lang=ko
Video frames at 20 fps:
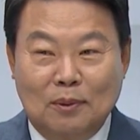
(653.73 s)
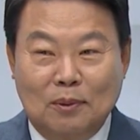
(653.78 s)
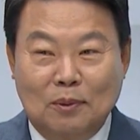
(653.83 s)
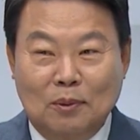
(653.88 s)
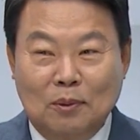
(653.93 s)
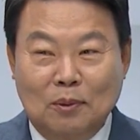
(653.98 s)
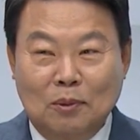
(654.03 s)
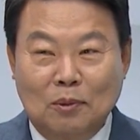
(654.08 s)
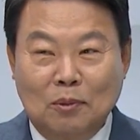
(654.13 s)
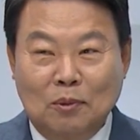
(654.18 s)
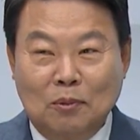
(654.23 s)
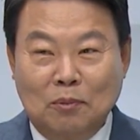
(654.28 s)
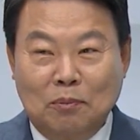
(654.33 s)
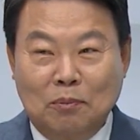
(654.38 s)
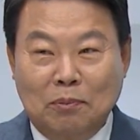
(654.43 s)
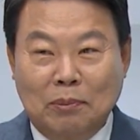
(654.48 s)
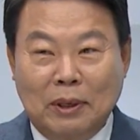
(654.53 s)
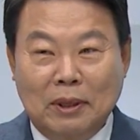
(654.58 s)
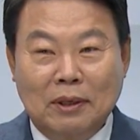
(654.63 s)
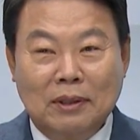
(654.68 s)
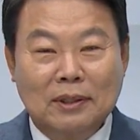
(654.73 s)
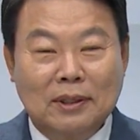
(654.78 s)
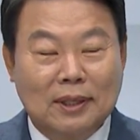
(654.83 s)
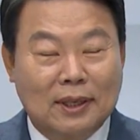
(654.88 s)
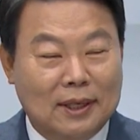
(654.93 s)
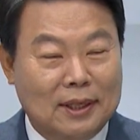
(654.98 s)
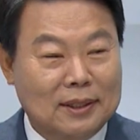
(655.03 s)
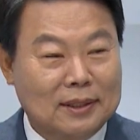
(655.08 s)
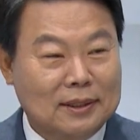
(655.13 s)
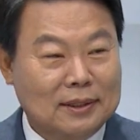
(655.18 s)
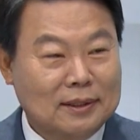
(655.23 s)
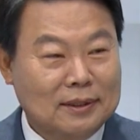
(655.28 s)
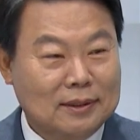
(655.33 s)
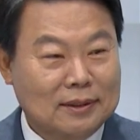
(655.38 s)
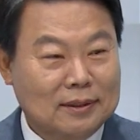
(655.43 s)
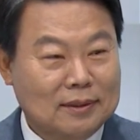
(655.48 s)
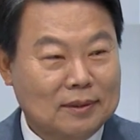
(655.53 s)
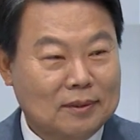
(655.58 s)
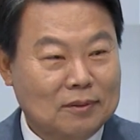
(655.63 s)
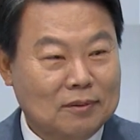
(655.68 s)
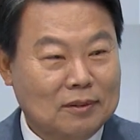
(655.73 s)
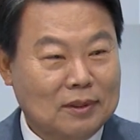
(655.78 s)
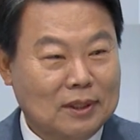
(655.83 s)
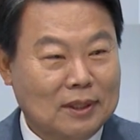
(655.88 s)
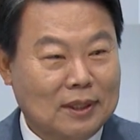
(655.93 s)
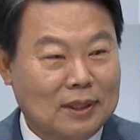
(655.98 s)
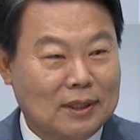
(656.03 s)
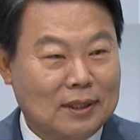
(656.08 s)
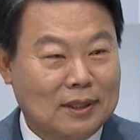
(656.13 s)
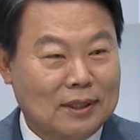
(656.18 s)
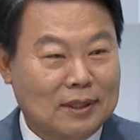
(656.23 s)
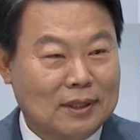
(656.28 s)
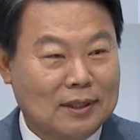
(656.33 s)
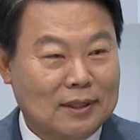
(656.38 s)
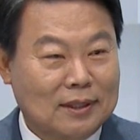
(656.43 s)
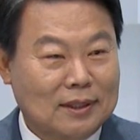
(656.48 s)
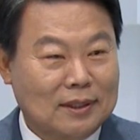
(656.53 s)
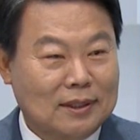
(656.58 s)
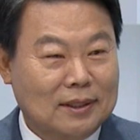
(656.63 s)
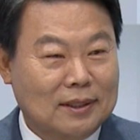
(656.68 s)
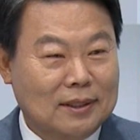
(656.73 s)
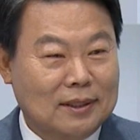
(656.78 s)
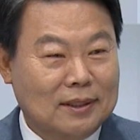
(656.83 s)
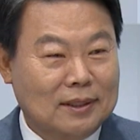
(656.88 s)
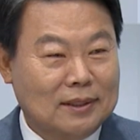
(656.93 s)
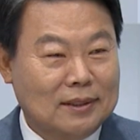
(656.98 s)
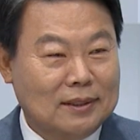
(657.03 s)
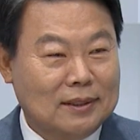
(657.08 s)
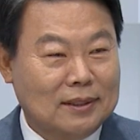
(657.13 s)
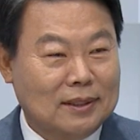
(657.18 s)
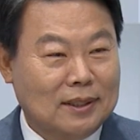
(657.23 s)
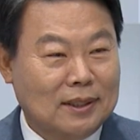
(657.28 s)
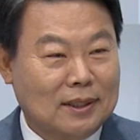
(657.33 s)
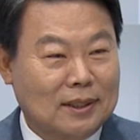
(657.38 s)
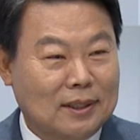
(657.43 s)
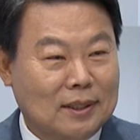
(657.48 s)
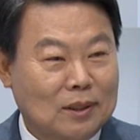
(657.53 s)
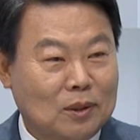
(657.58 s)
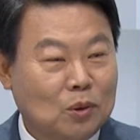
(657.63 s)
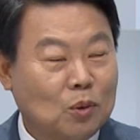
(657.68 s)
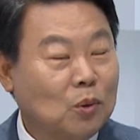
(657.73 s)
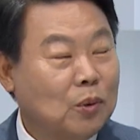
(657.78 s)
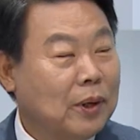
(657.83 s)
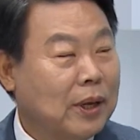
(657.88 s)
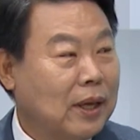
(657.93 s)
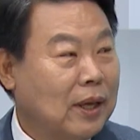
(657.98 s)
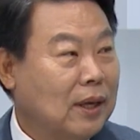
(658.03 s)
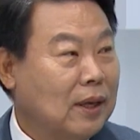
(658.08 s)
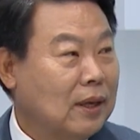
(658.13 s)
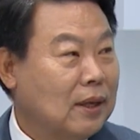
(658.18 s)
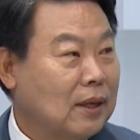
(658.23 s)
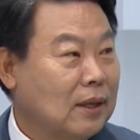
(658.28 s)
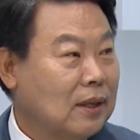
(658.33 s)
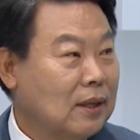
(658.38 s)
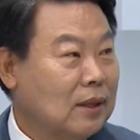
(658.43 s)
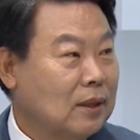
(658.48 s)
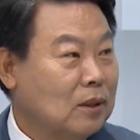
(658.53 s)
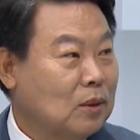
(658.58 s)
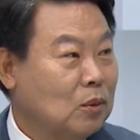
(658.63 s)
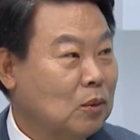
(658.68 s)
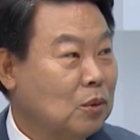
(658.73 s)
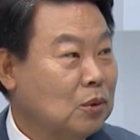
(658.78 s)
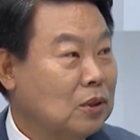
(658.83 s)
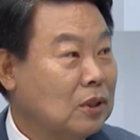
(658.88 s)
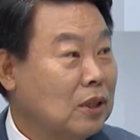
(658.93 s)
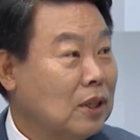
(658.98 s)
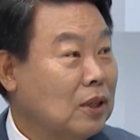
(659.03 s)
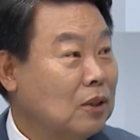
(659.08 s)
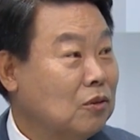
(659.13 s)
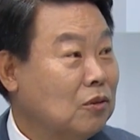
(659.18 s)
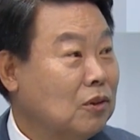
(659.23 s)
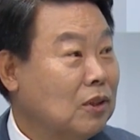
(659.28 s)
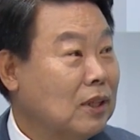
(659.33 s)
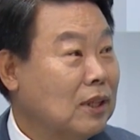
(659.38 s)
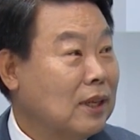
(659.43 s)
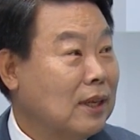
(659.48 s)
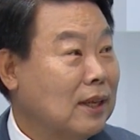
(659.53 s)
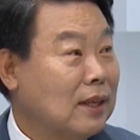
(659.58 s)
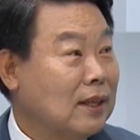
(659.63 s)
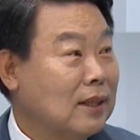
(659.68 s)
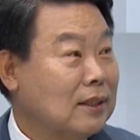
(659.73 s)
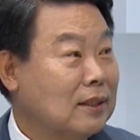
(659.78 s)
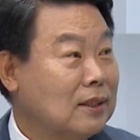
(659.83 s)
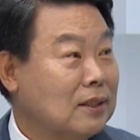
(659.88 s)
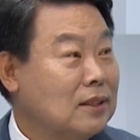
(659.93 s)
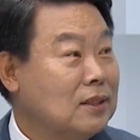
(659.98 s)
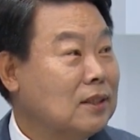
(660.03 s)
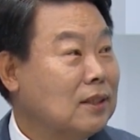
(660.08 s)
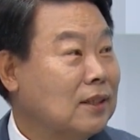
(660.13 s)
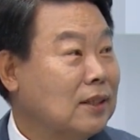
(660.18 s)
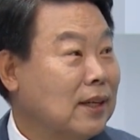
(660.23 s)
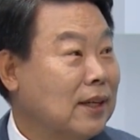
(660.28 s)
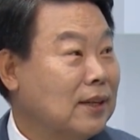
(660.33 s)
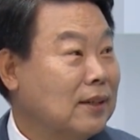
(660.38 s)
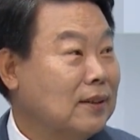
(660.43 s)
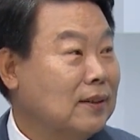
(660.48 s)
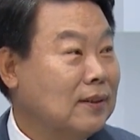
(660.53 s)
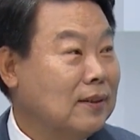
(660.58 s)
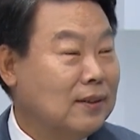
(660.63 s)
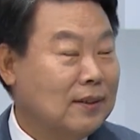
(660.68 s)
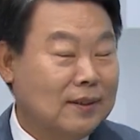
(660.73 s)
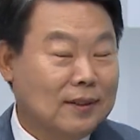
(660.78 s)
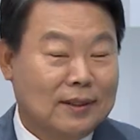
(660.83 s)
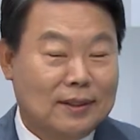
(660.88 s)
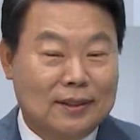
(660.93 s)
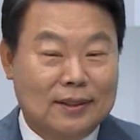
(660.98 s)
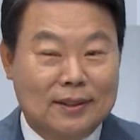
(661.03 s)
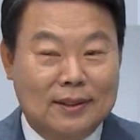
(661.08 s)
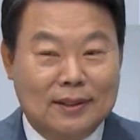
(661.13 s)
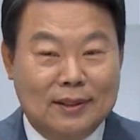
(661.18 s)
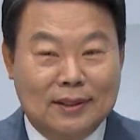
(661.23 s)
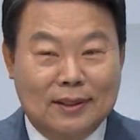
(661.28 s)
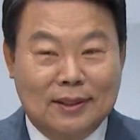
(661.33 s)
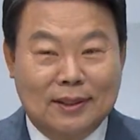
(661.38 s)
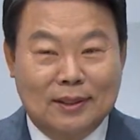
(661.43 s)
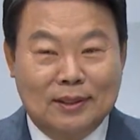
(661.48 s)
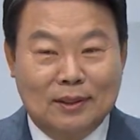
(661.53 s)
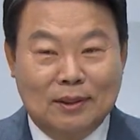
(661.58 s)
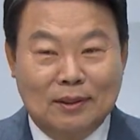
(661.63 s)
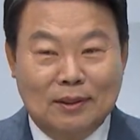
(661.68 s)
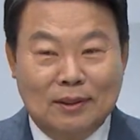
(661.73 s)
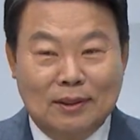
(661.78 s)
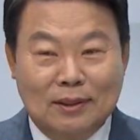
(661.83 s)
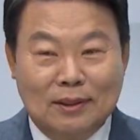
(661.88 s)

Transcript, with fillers: 또 8월 달에는 우리가 이제 도에 도시계획위원회 신청을 해요. 네. 그래서